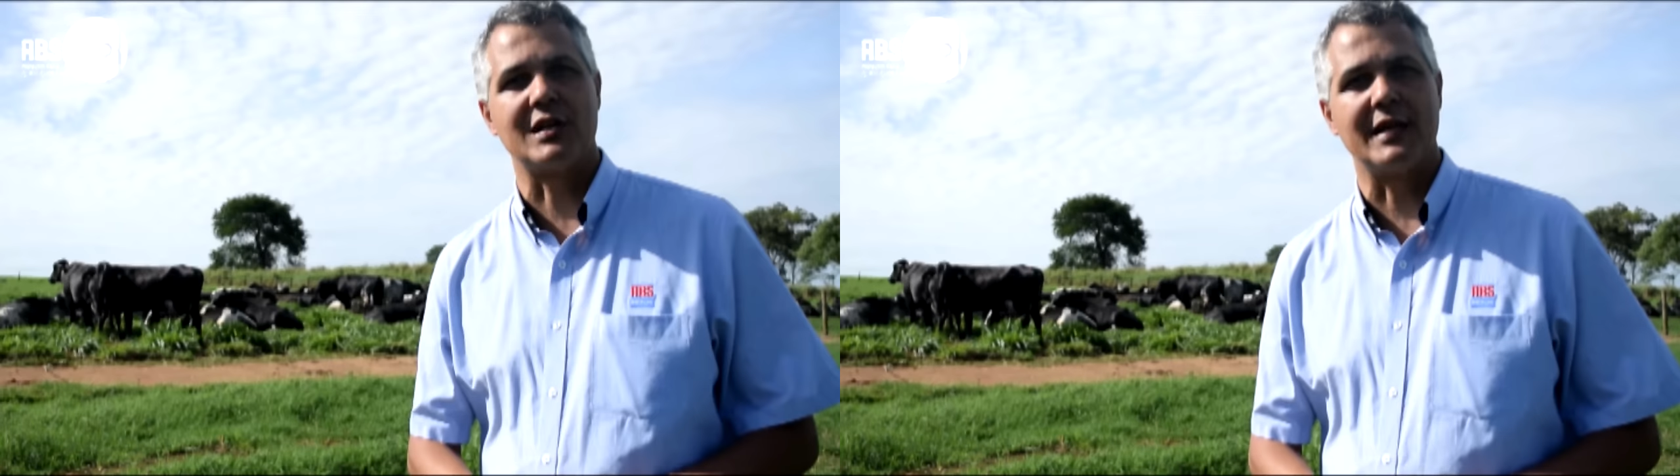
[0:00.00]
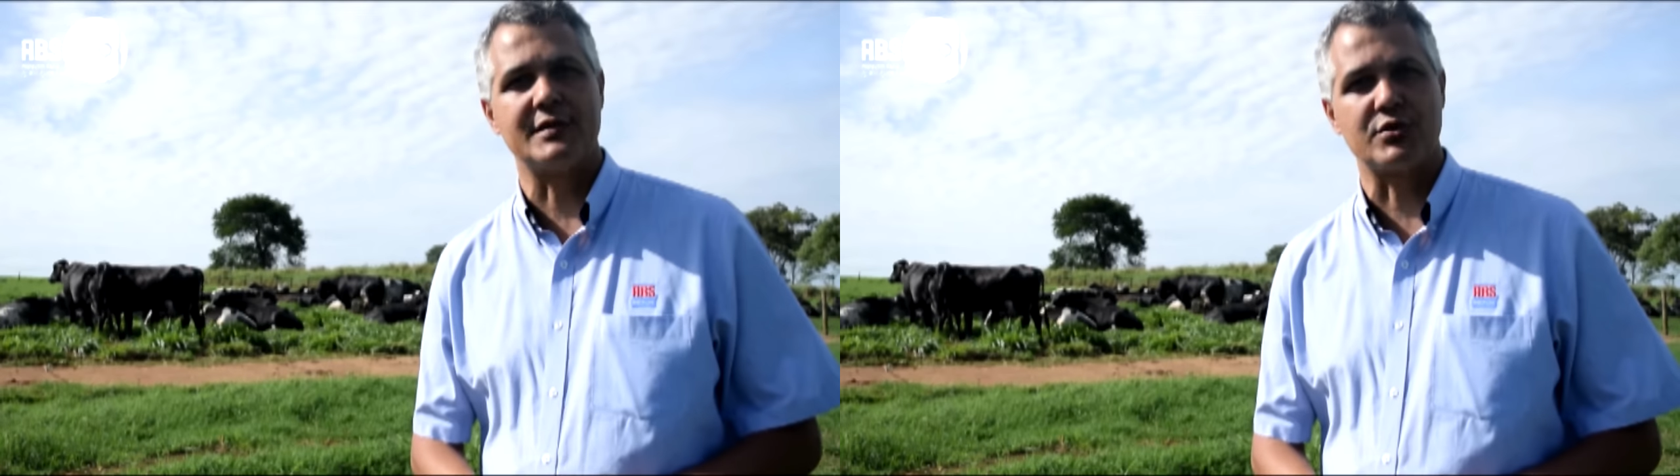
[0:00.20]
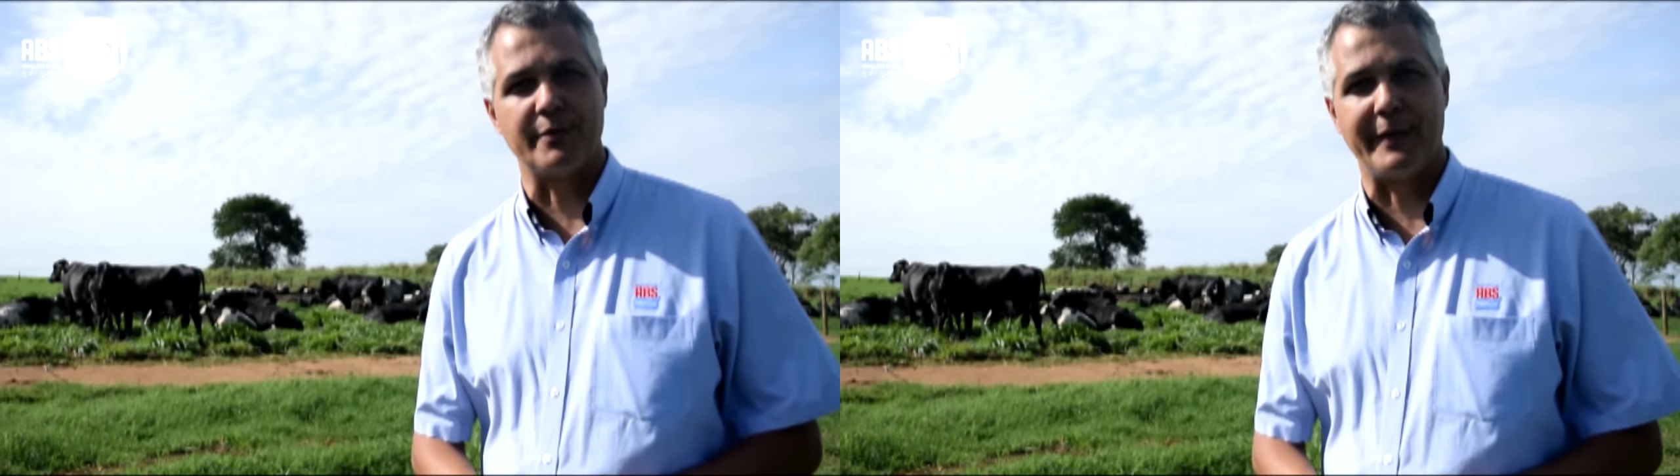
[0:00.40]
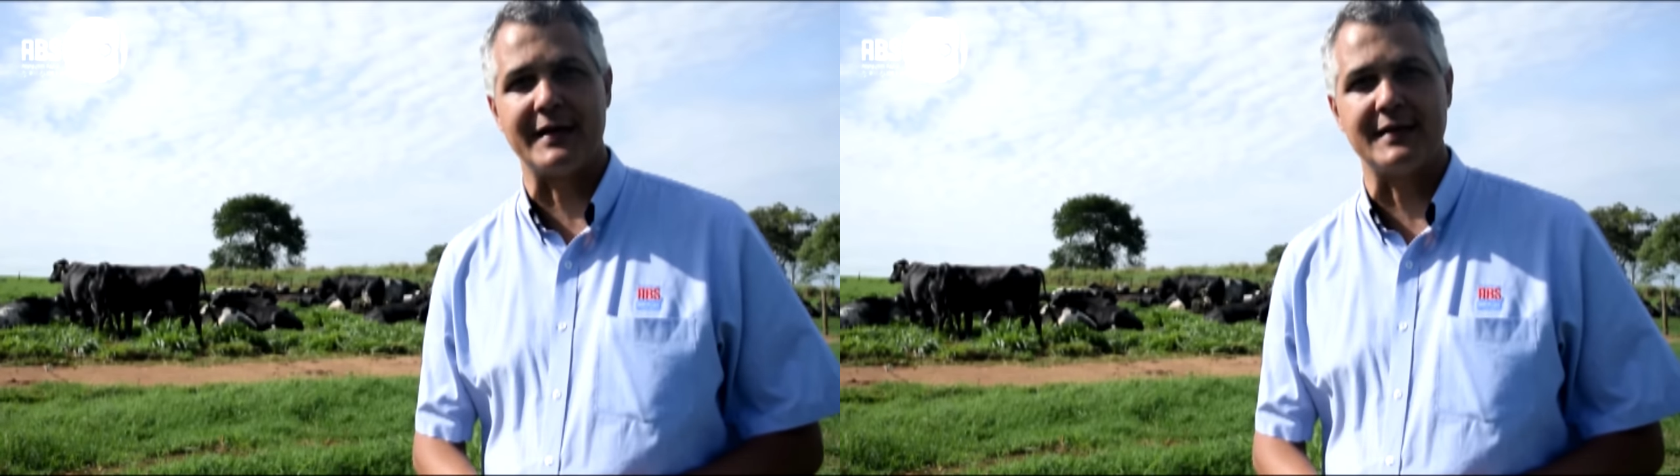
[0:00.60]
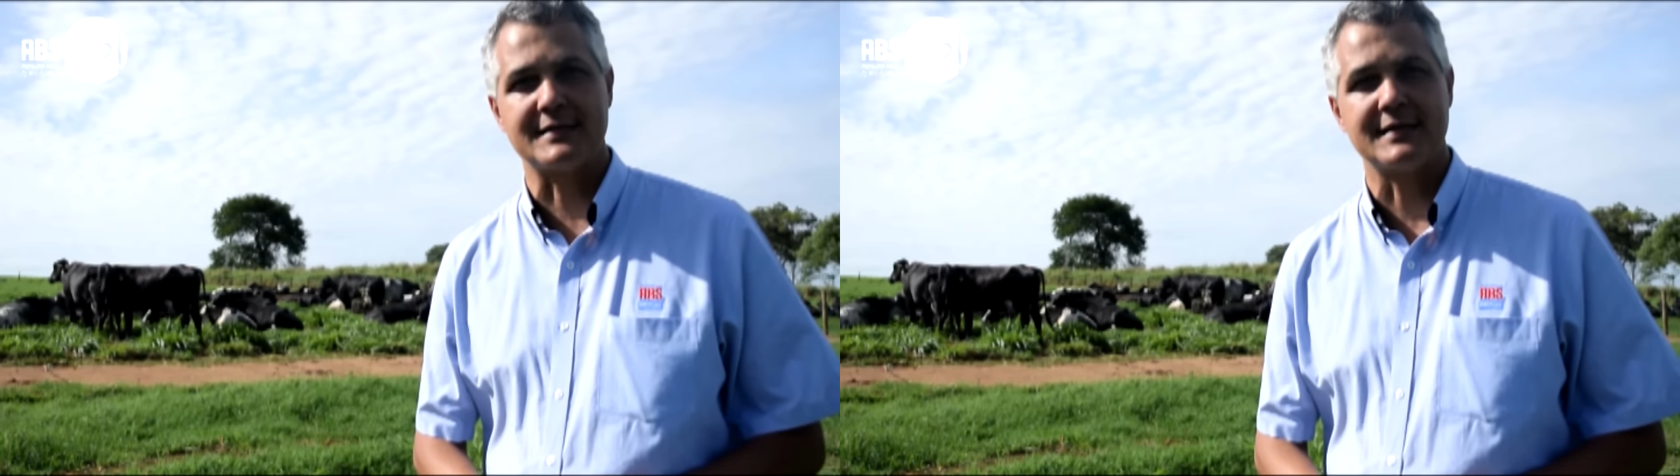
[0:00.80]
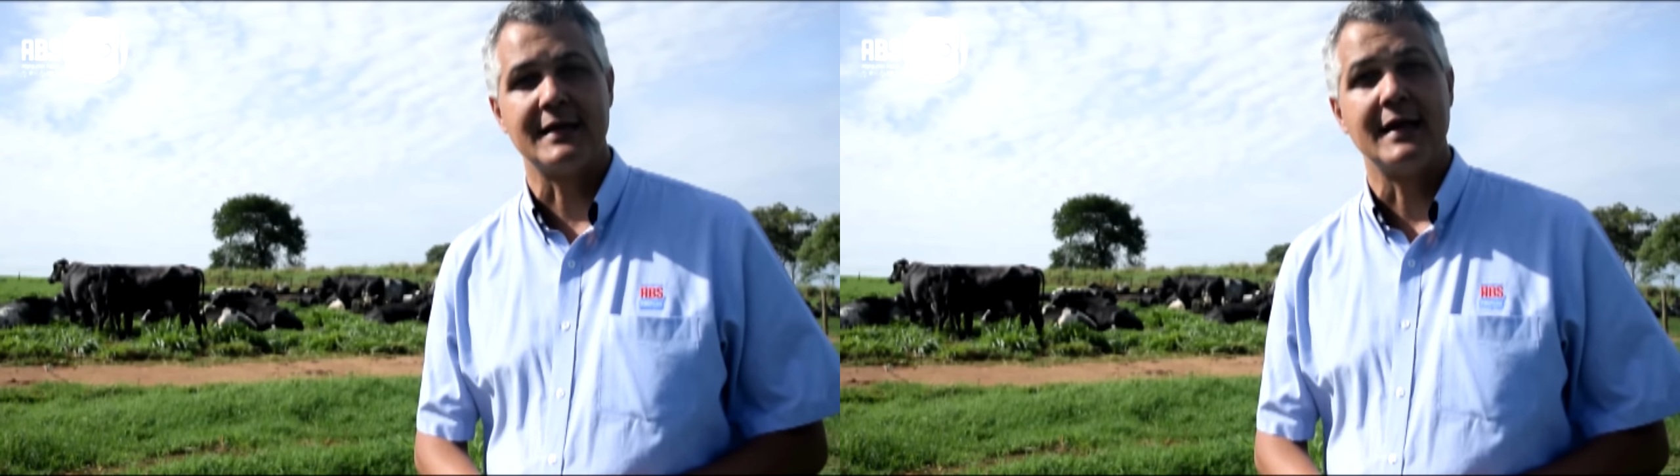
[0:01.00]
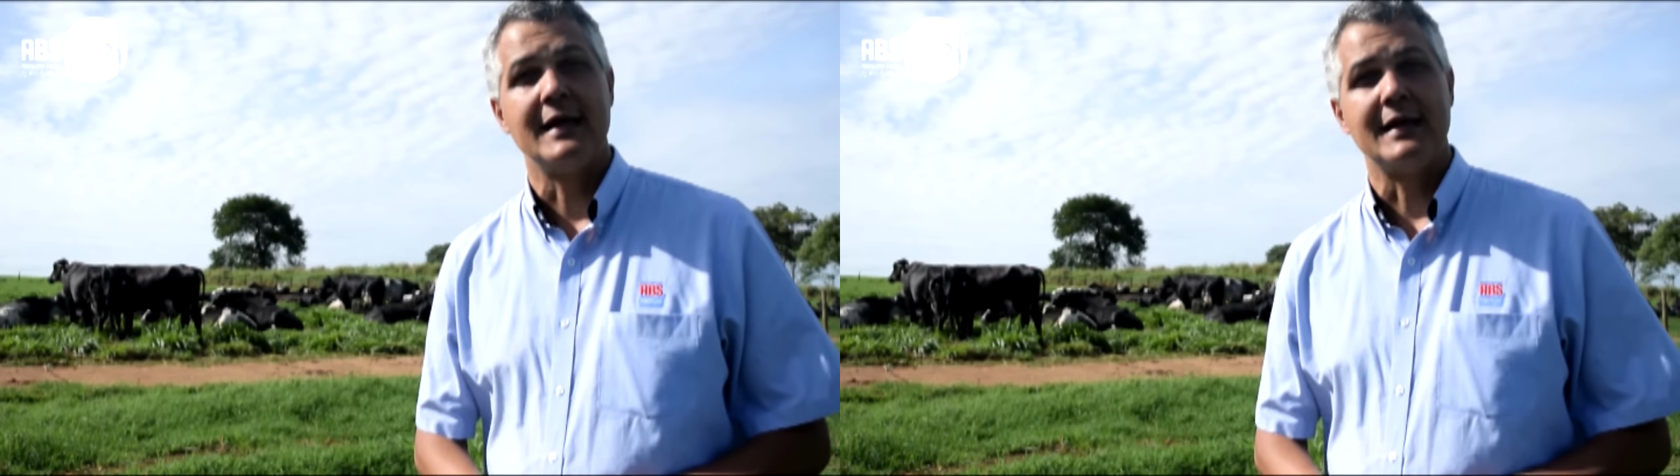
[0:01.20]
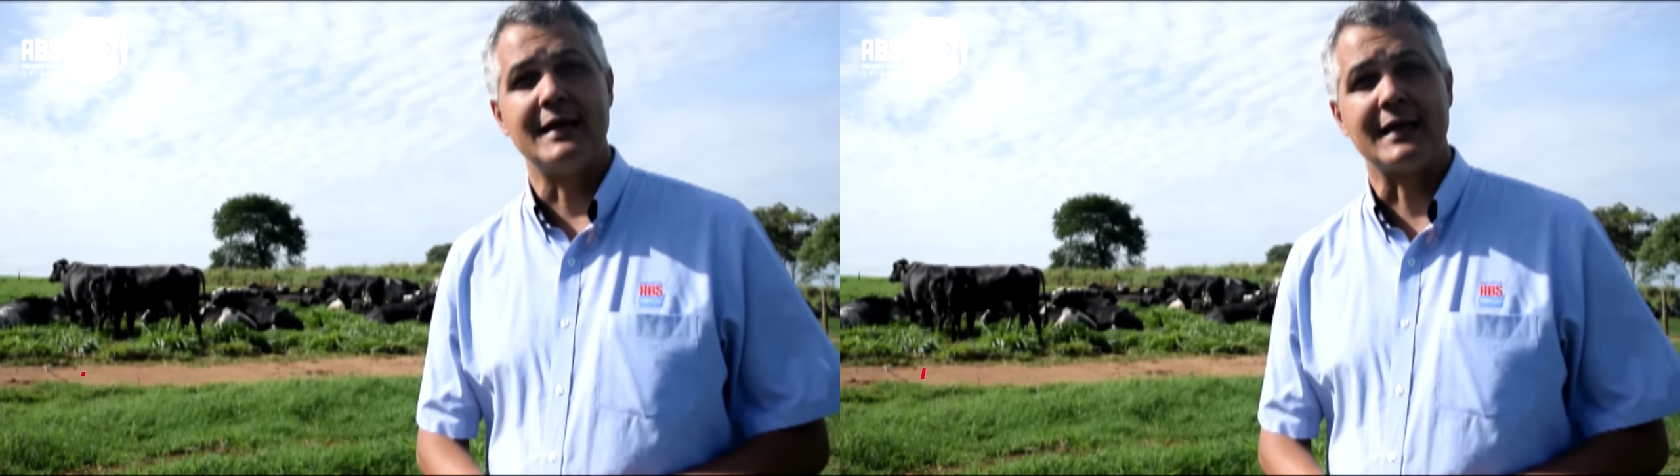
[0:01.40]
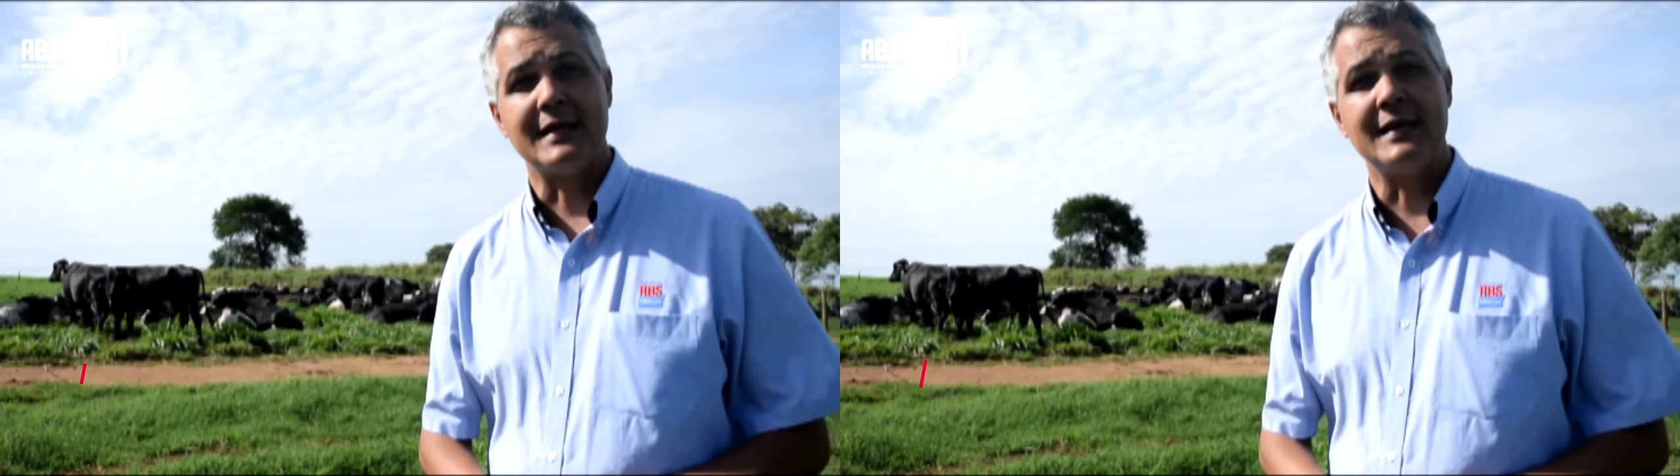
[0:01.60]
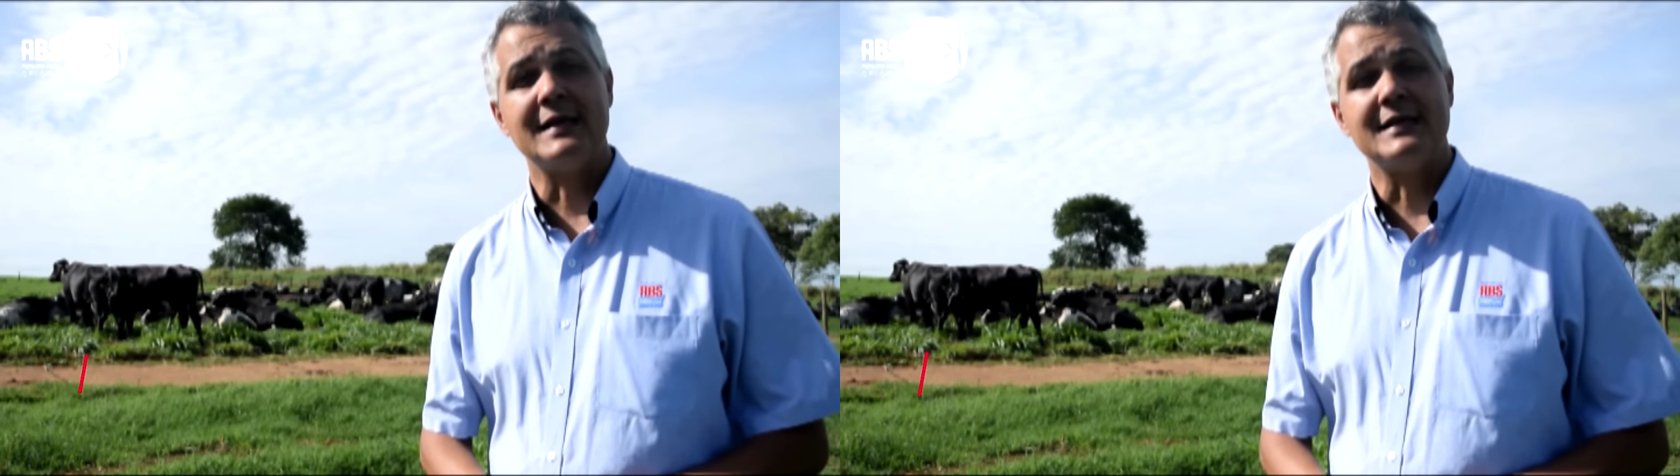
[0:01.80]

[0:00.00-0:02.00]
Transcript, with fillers: leite do país. E aqui